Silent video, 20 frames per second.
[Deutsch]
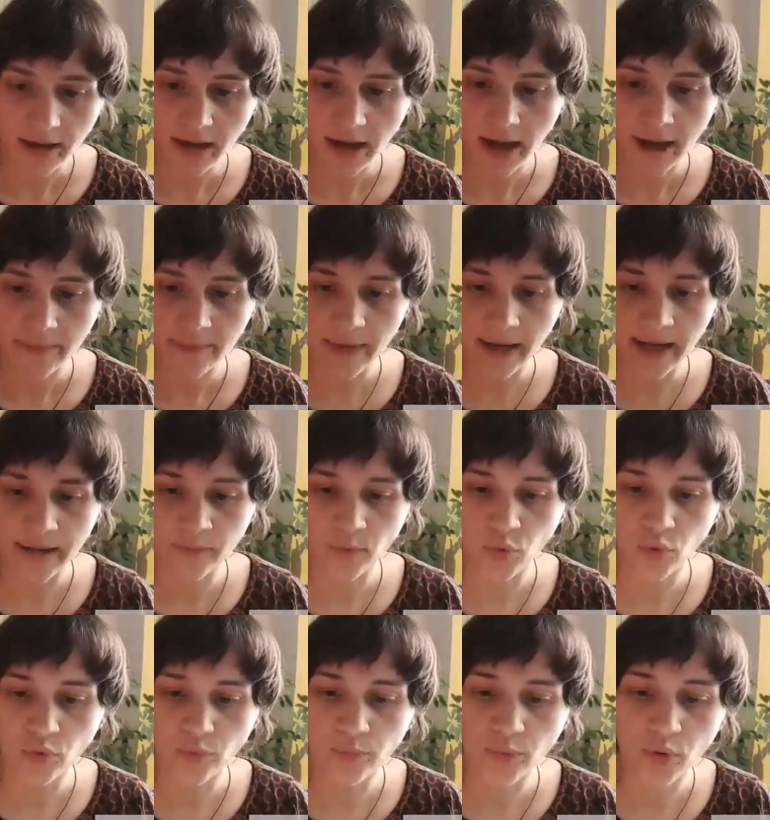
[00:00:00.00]
haben ein
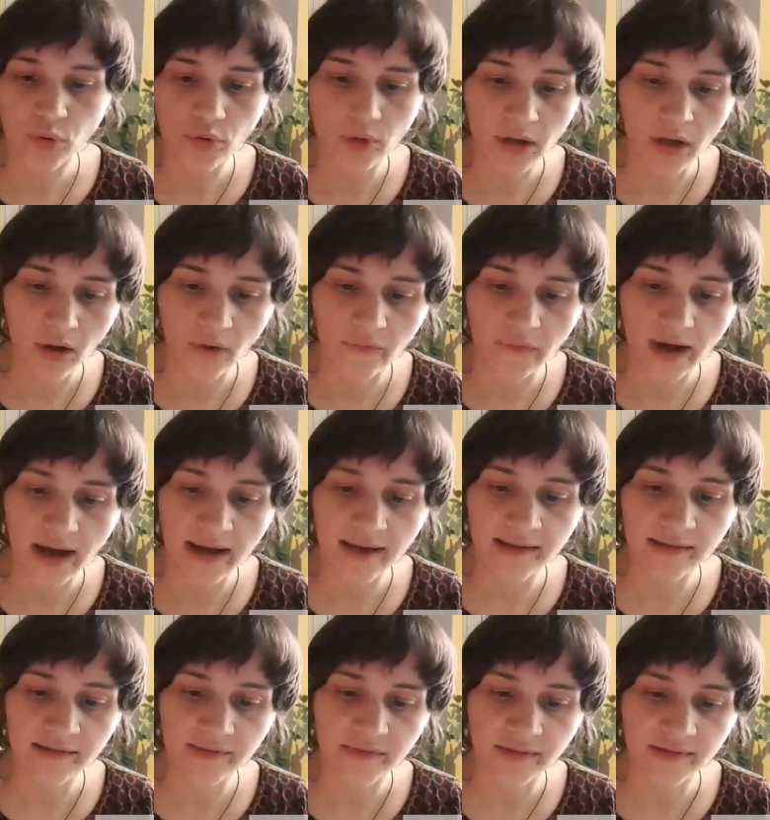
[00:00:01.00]
Monopol auf
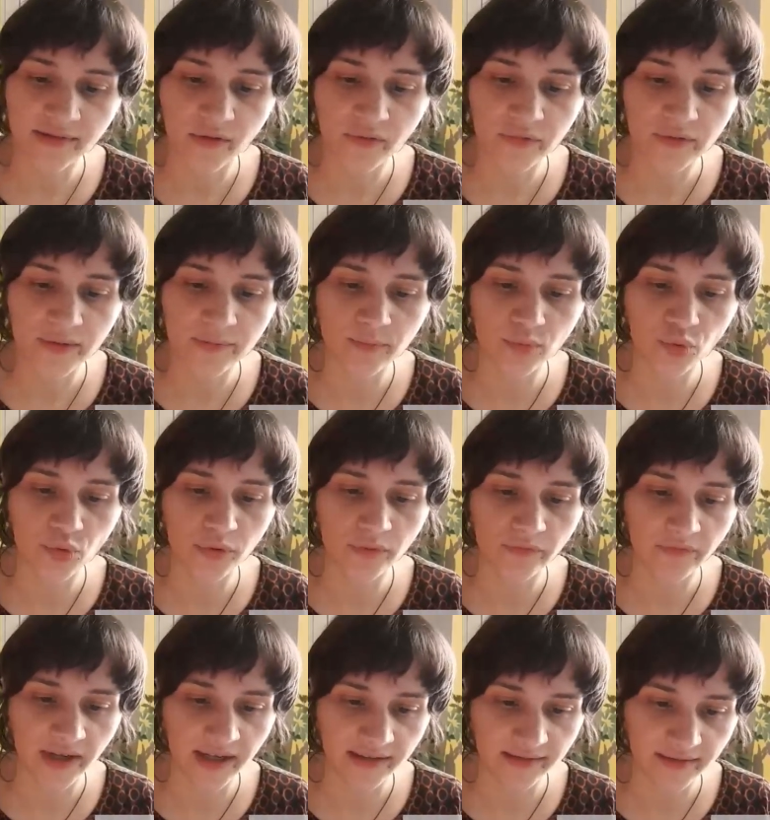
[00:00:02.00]
alles, was auf dem Boden
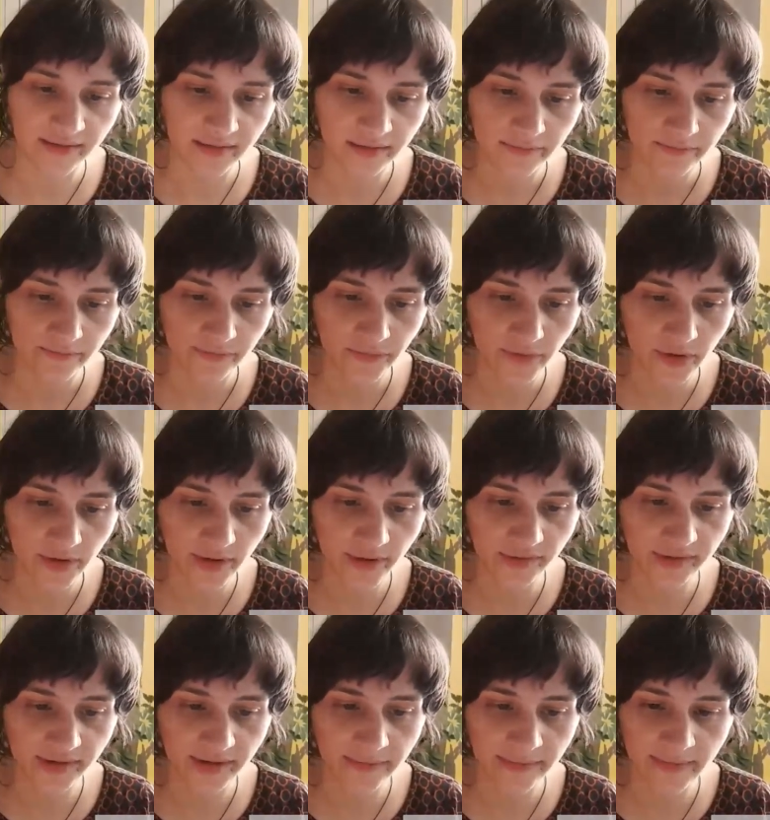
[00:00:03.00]
wächst und
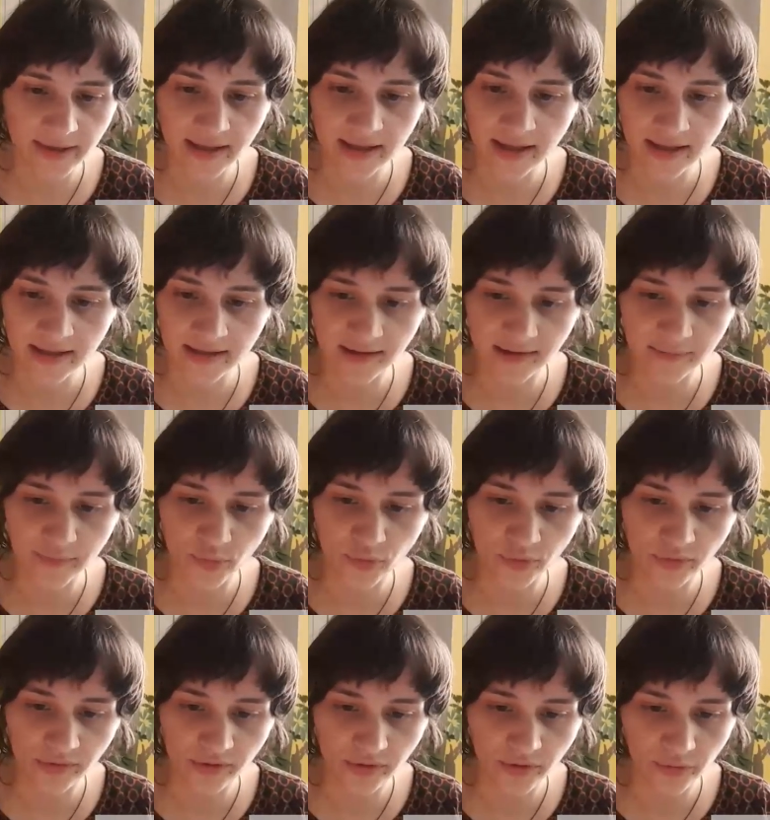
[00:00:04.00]
aus dem Innern des
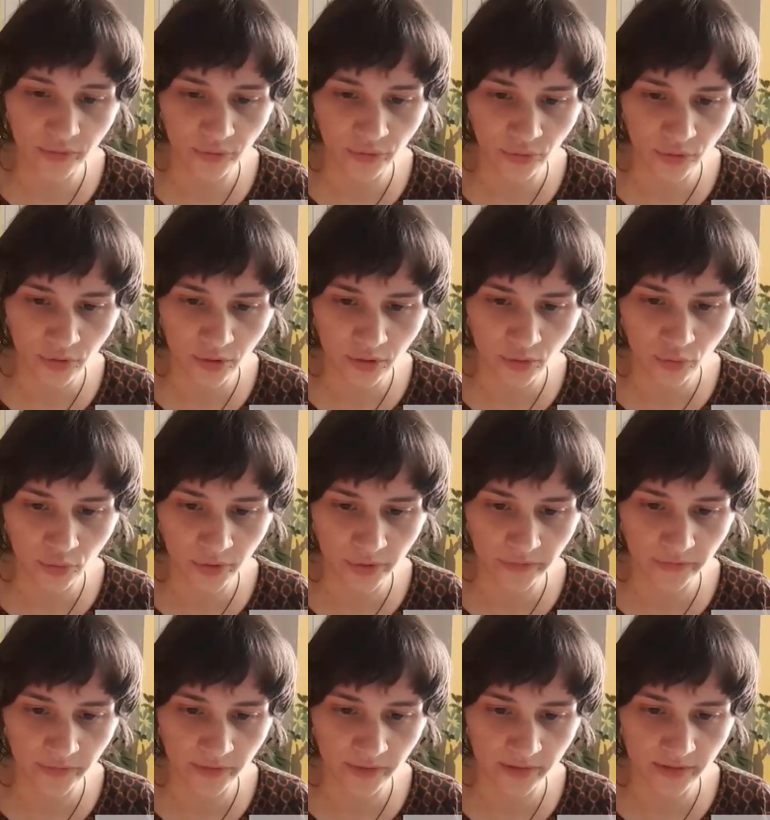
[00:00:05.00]
Bodens geh
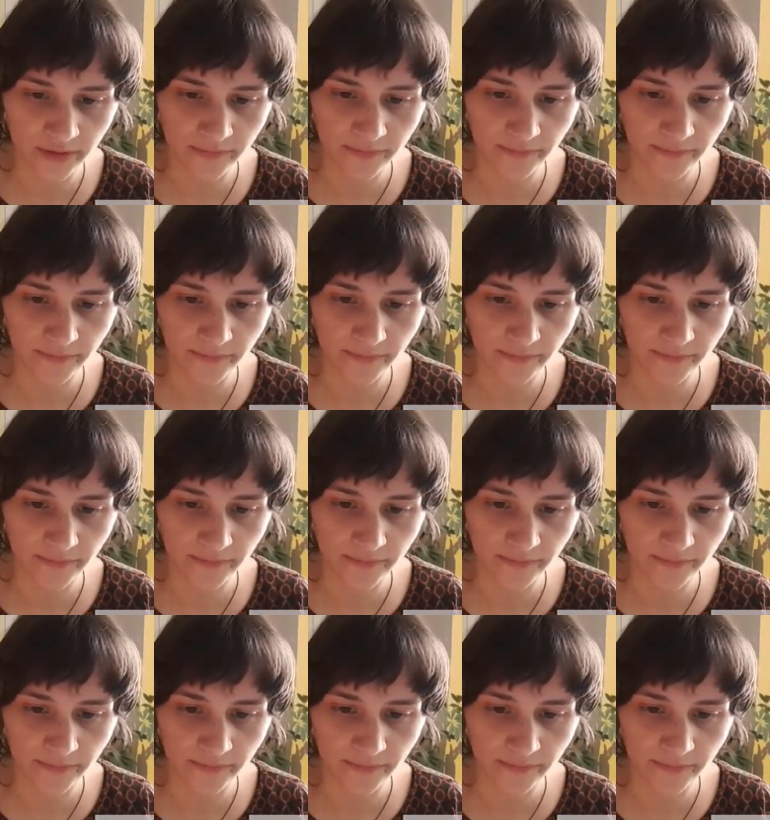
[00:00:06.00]
geholt wird,